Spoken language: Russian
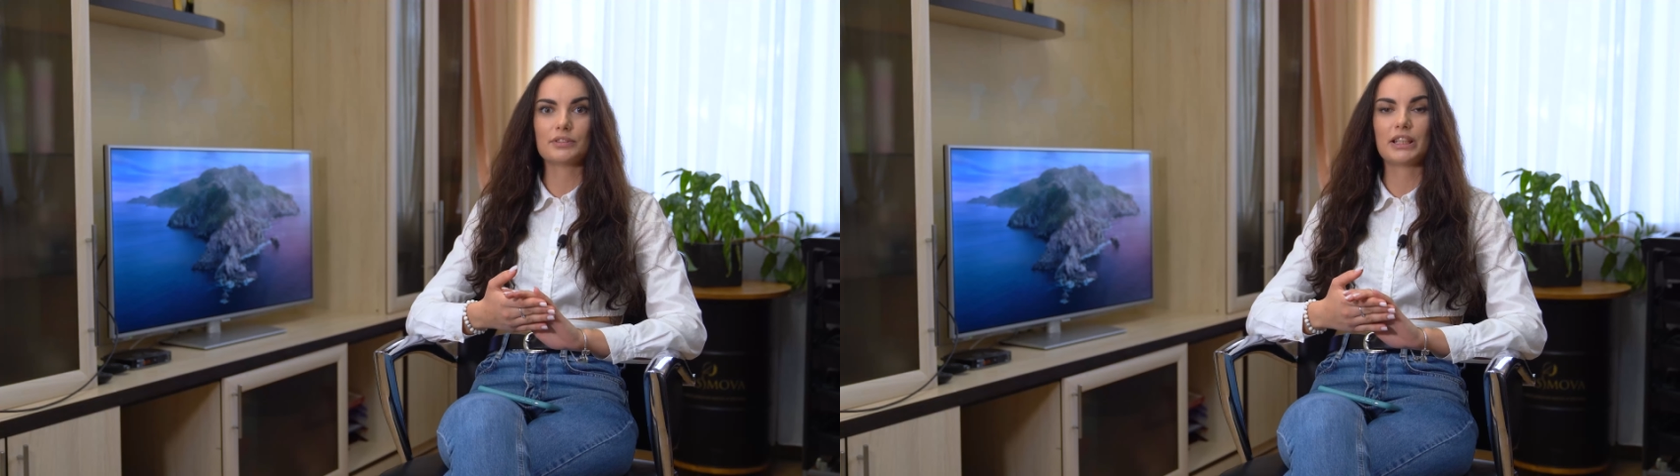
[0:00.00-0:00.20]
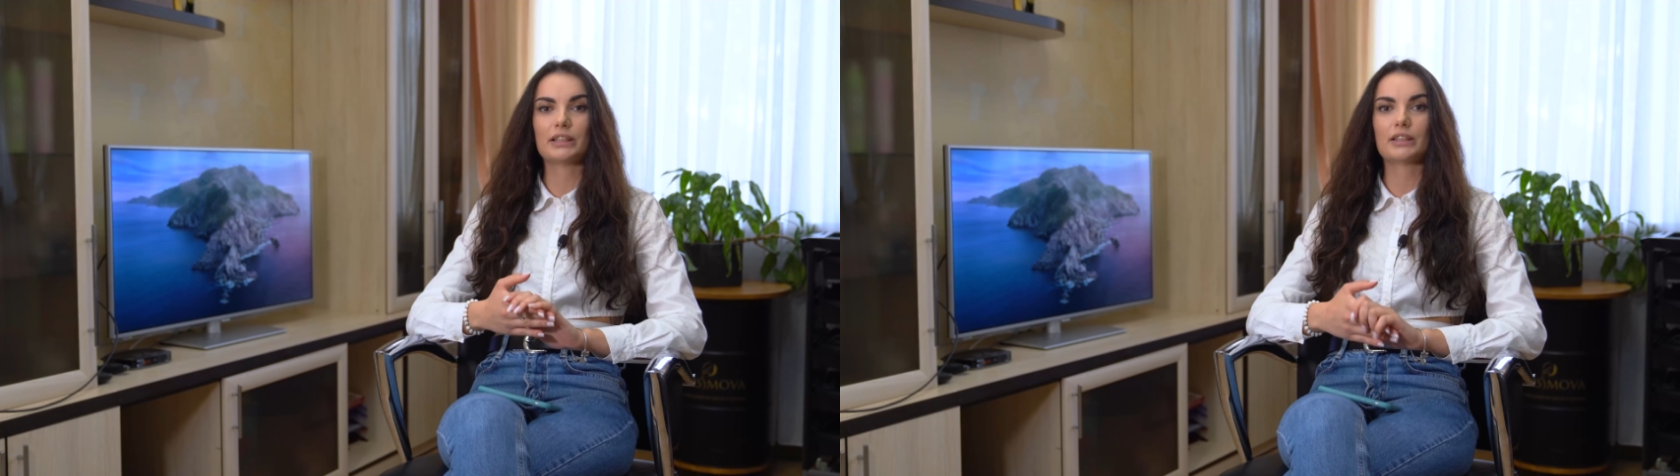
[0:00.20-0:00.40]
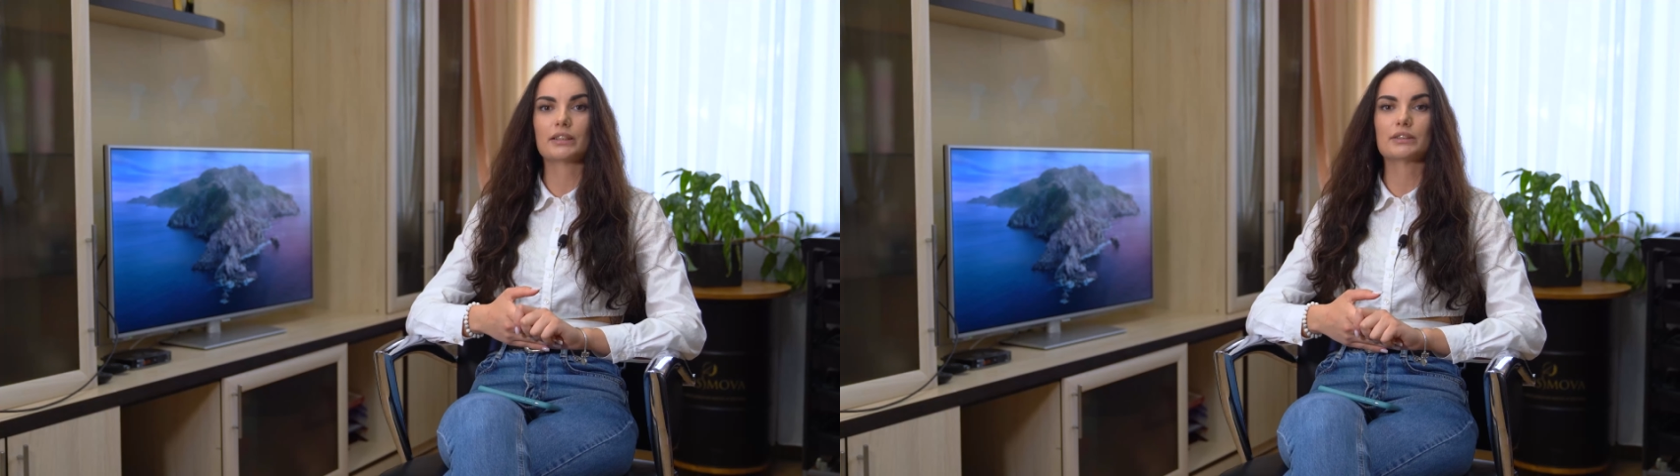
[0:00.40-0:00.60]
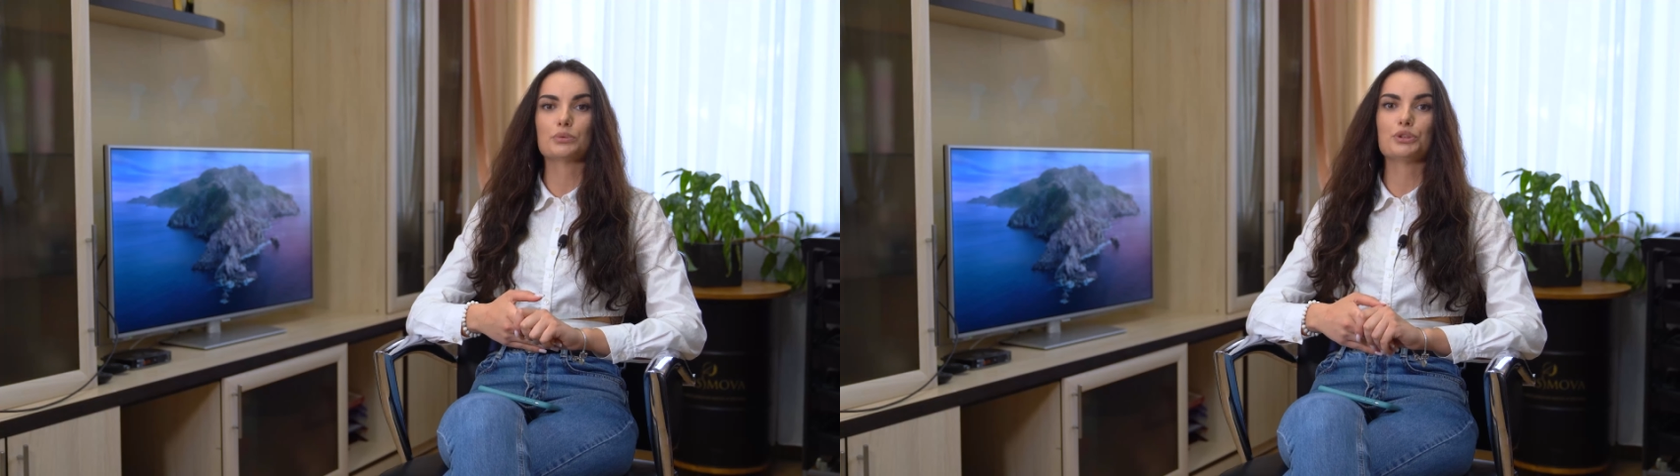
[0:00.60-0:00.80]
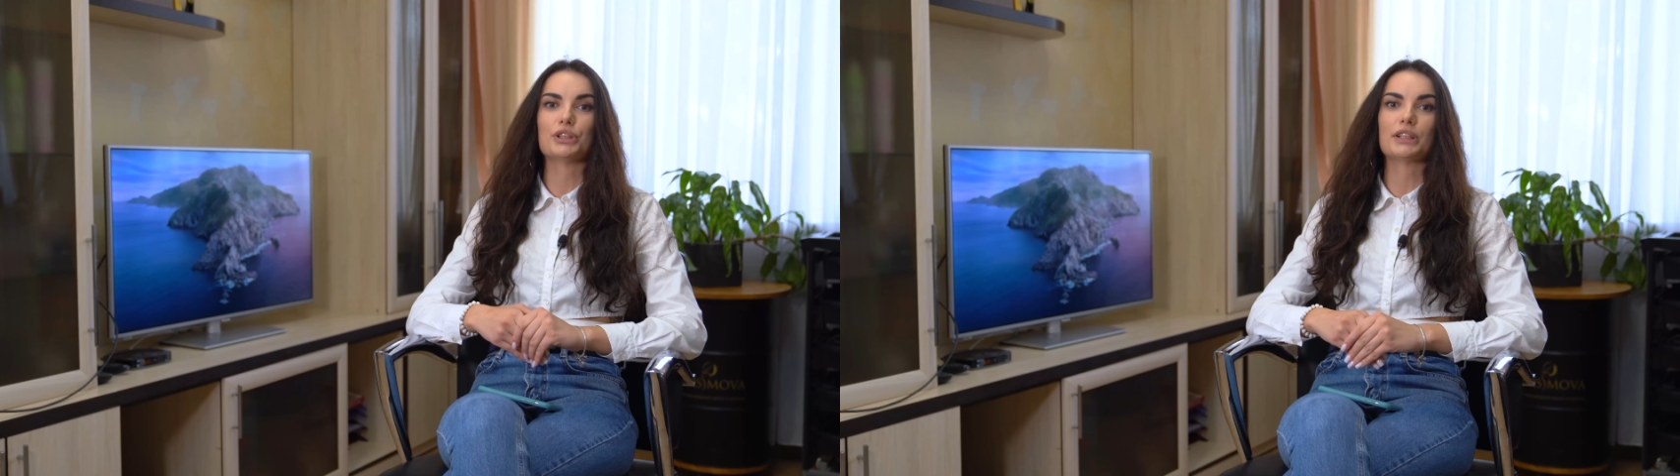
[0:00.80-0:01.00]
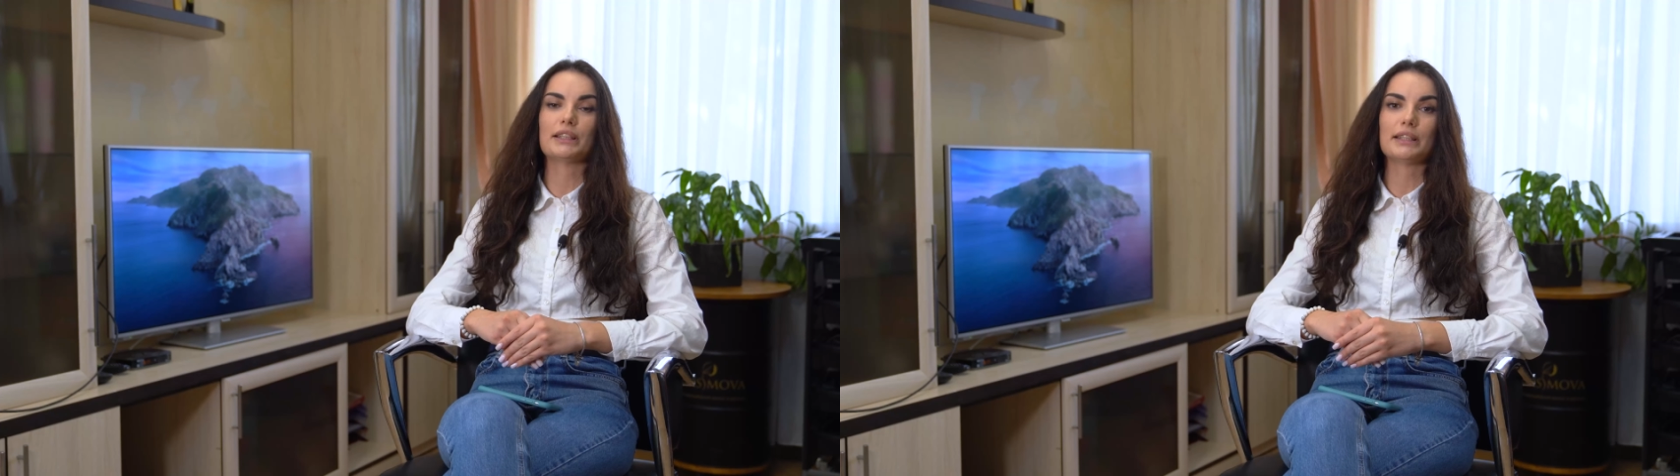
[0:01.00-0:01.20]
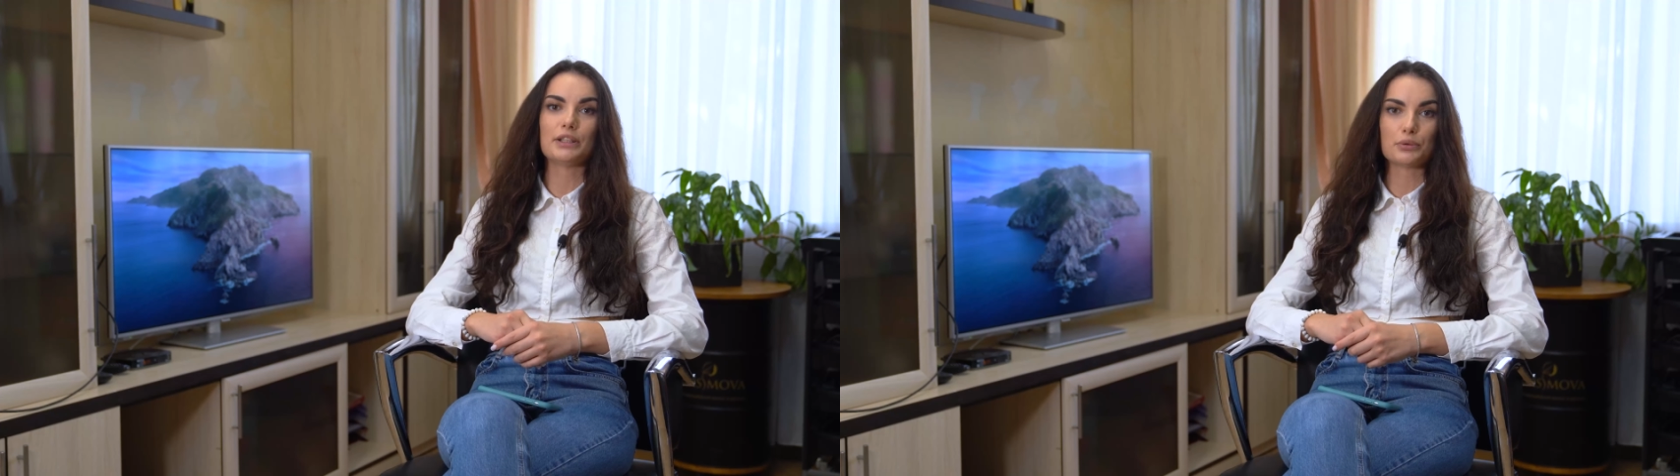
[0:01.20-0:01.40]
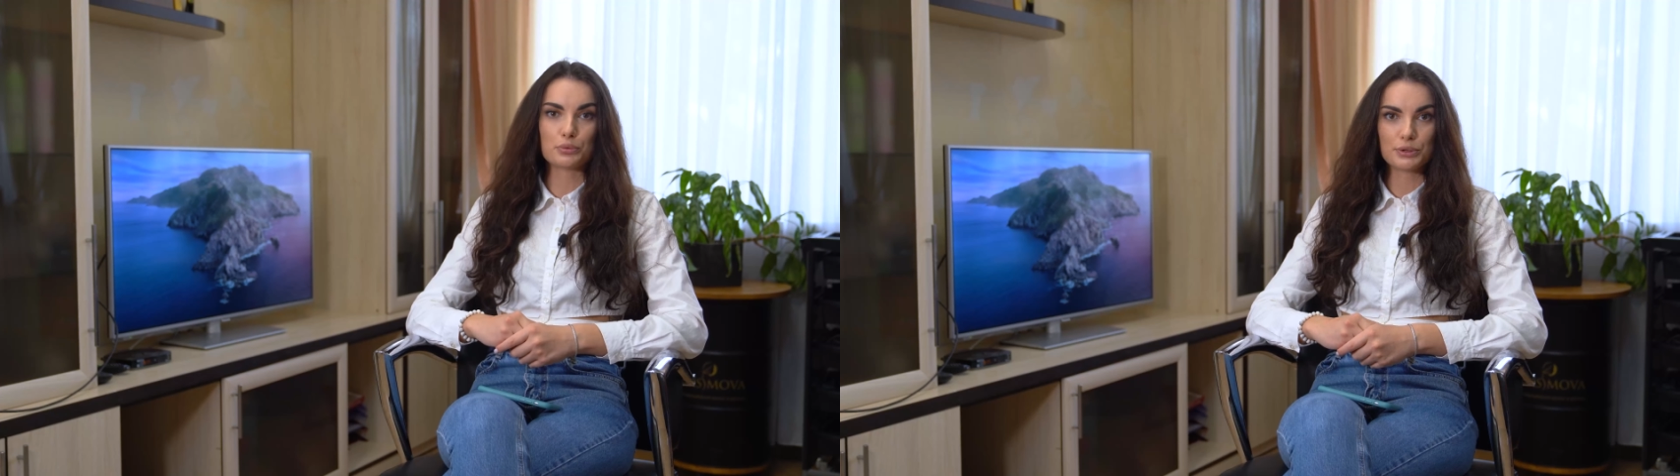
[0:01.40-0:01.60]
в некоторых случаях это
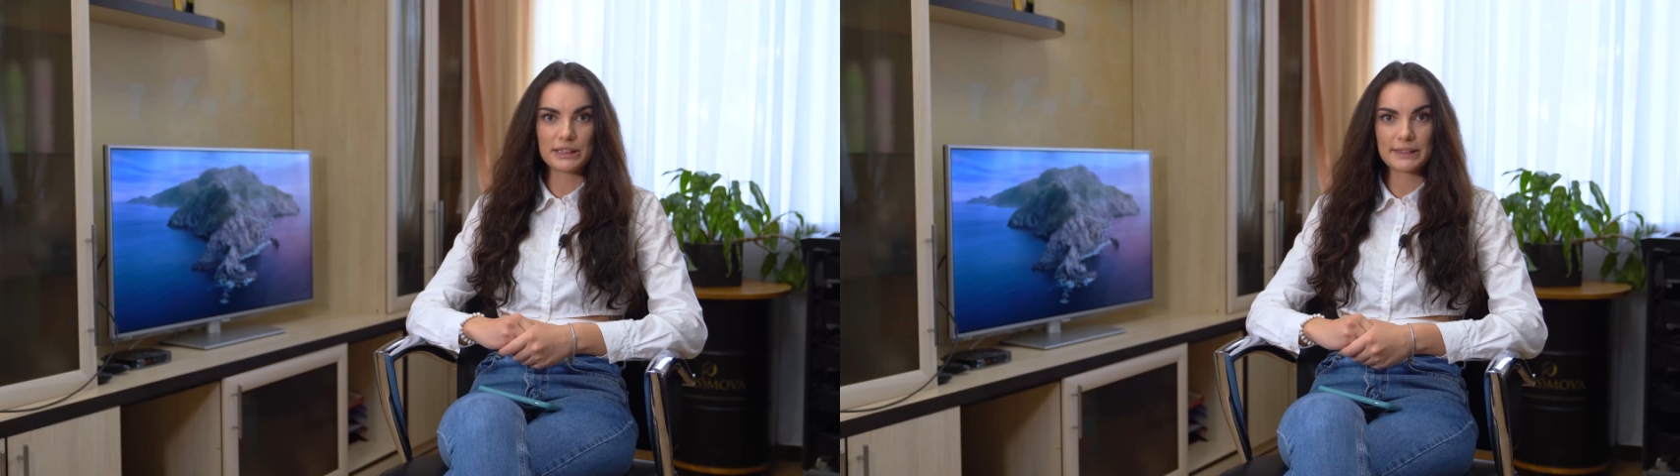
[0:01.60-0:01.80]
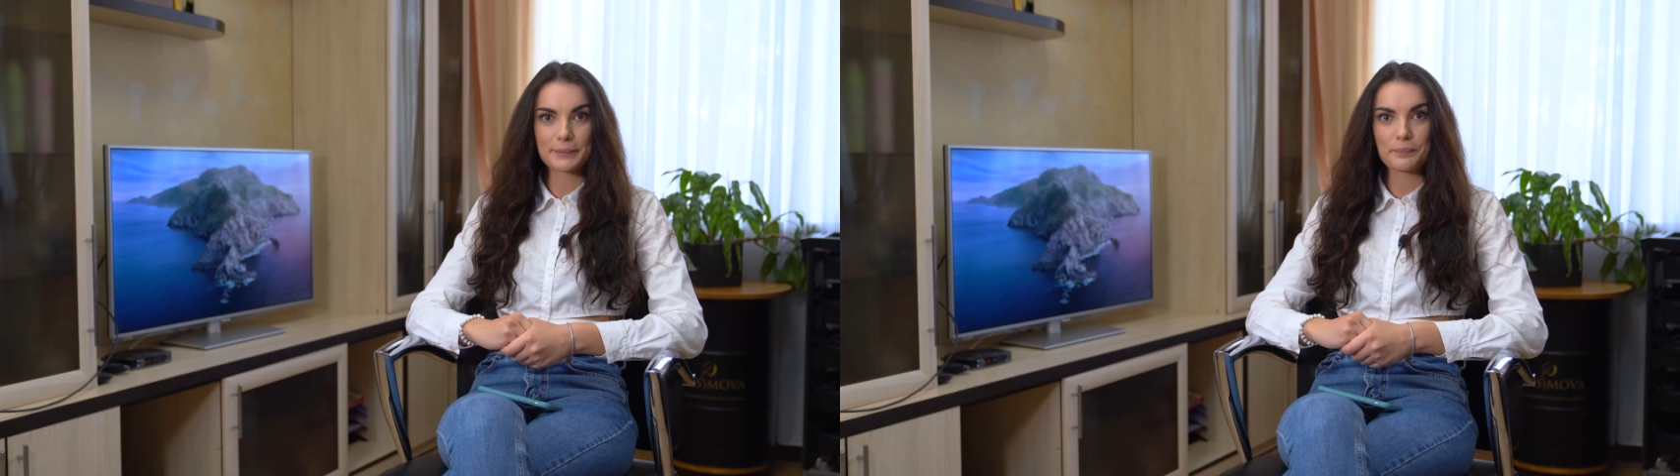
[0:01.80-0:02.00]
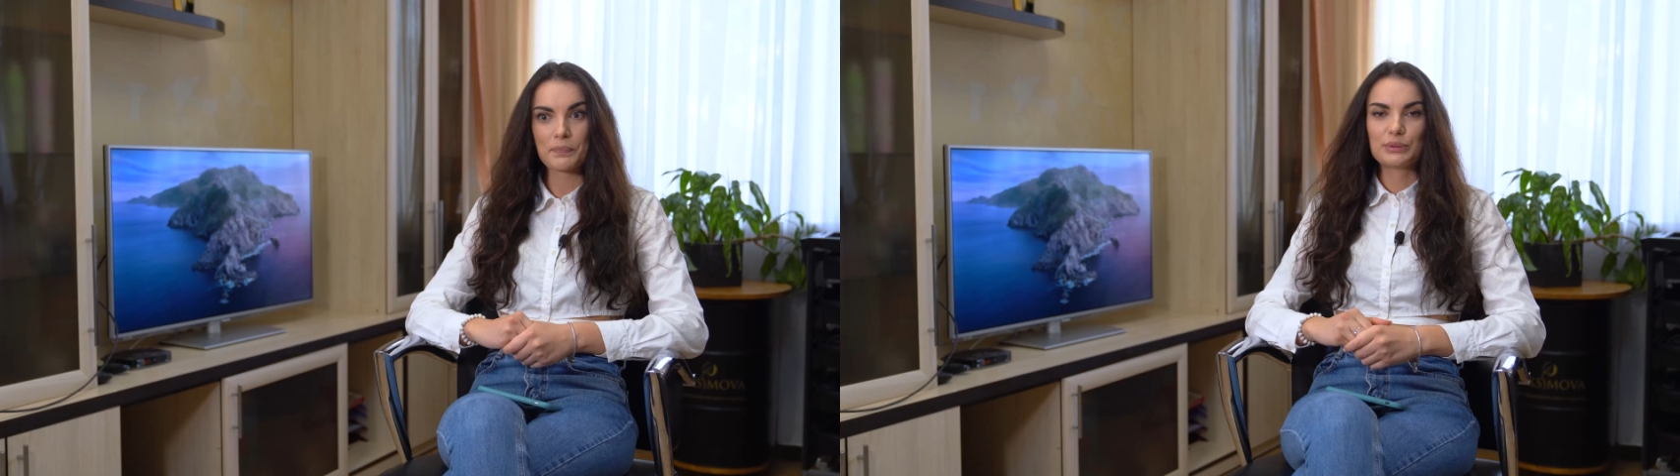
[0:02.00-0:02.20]
Якутия.